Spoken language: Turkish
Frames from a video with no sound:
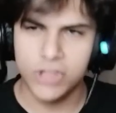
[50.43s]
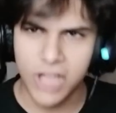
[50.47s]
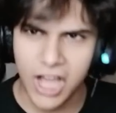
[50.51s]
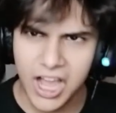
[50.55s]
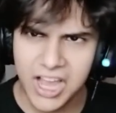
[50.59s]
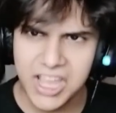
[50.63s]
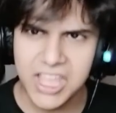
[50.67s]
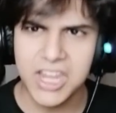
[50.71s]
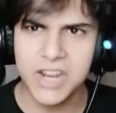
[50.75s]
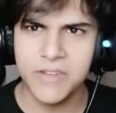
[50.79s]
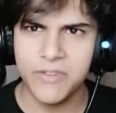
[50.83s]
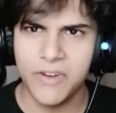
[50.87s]

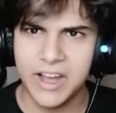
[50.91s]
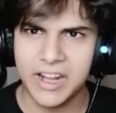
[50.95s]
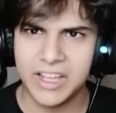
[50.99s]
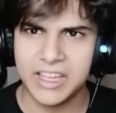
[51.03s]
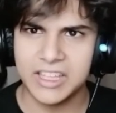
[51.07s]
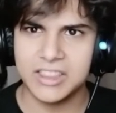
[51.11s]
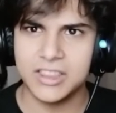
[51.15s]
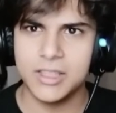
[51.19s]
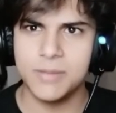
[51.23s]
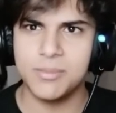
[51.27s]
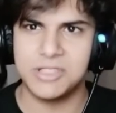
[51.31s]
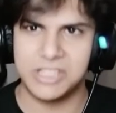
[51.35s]
Daha yeni fark
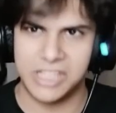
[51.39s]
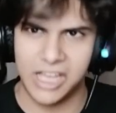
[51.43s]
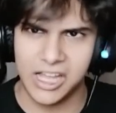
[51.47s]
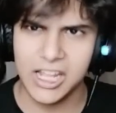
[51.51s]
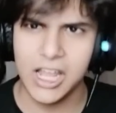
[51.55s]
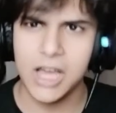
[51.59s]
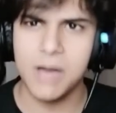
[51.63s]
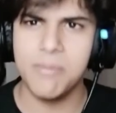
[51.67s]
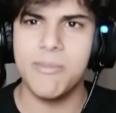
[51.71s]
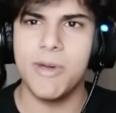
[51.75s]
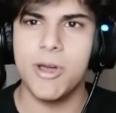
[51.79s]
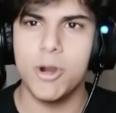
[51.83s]
ettim.
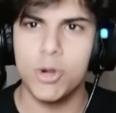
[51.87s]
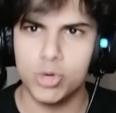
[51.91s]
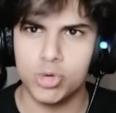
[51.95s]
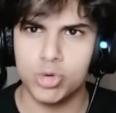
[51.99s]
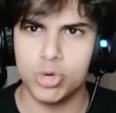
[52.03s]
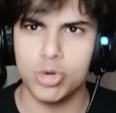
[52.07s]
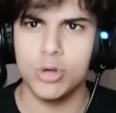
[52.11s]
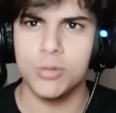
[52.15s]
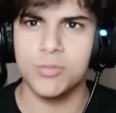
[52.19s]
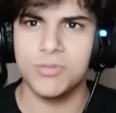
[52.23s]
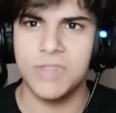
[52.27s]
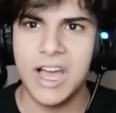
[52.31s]
Salam ben
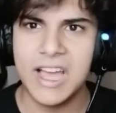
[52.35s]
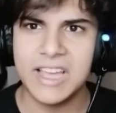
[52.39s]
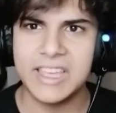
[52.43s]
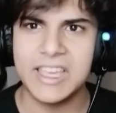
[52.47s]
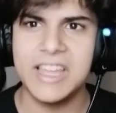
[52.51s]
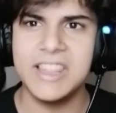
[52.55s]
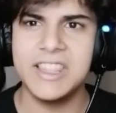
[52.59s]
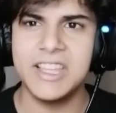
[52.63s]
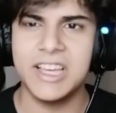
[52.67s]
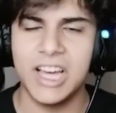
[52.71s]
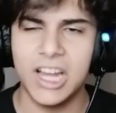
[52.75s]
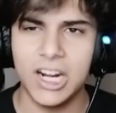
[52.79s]
üzgünüm. Daha
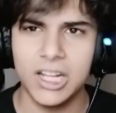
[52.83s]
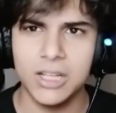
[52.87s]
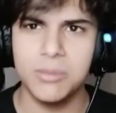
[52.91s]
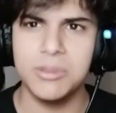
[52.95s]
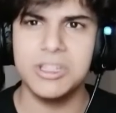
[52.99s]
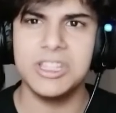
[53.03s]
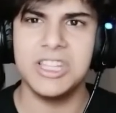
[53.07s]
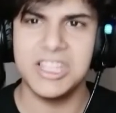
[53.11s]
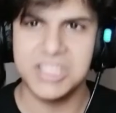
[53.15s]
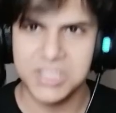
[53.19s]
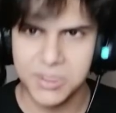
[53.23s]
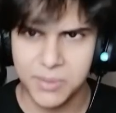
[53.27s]
kendi
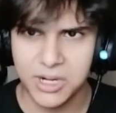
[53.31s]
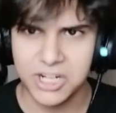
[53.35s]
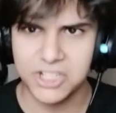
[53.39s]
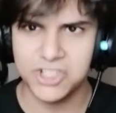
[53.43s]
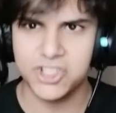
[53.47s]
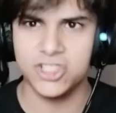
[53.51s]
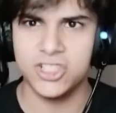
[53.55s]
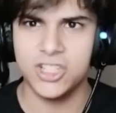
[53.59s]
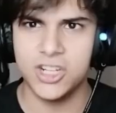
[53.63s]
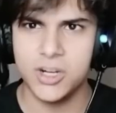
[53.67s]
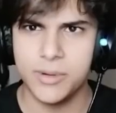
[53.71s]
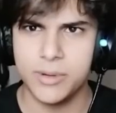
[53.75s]
kanalımın ne zaman
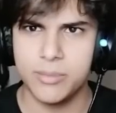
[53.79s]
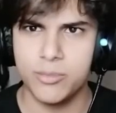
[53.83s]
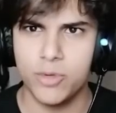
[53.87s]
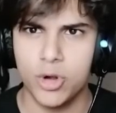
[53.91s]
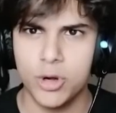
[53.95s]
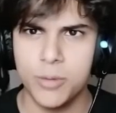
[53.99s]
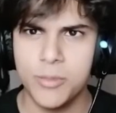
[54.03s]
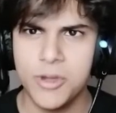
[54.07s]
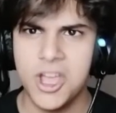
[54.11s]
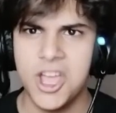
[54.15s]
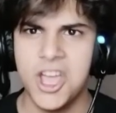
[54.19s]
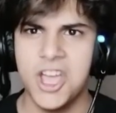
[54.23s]
açıldığını
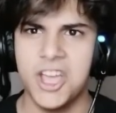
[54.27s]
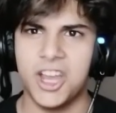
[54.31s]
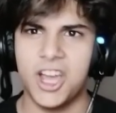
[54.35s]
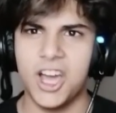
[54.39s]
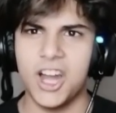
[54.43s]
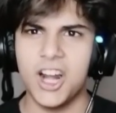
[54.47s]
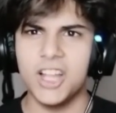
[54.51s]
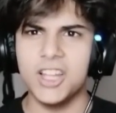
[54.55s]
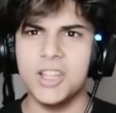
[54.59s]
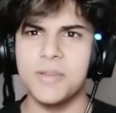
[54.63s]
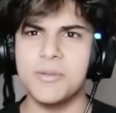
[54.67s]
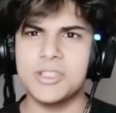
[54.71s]
bilmiyorum.
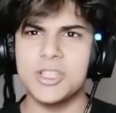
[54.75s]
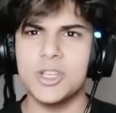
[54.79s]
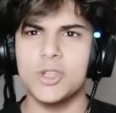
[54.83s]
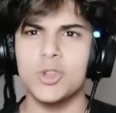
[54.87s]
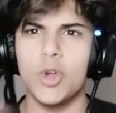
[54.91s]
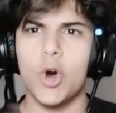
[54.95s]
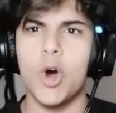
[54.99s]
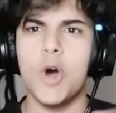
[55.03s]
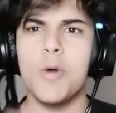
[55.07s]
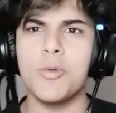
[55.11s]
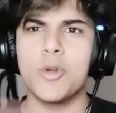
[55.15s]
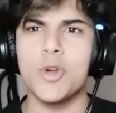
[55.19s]

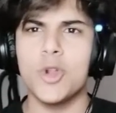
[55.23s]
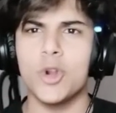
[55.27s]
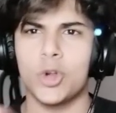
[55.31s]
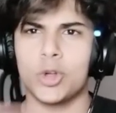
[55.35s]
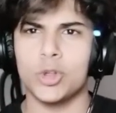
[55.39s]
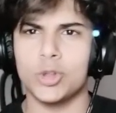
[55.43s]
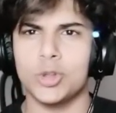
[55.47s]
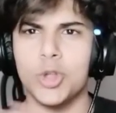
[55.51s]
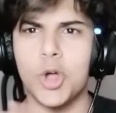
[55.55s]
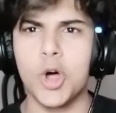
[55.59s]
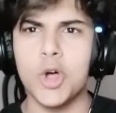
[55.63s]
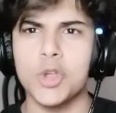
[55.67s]
Kanalımızın doğum günü
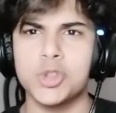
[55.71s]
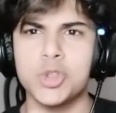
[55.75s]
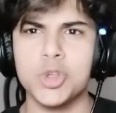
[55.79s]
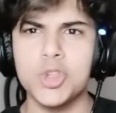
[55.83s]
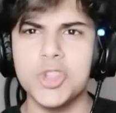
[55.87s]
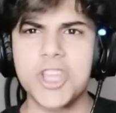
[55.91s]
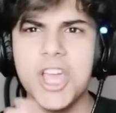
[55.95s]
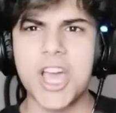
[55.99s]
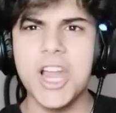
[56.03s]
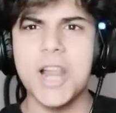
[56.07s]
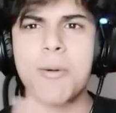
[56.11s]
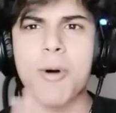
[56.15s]
kutlu olsun
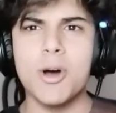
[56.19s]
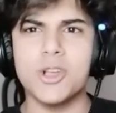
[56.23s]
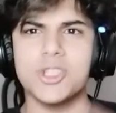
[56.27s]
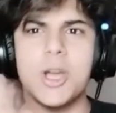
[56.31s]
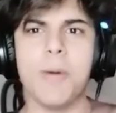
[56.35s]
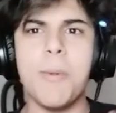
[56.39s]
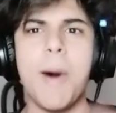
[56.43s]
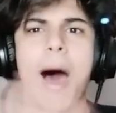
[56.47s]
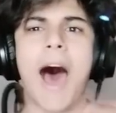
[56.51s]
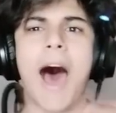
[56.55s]
diyelim o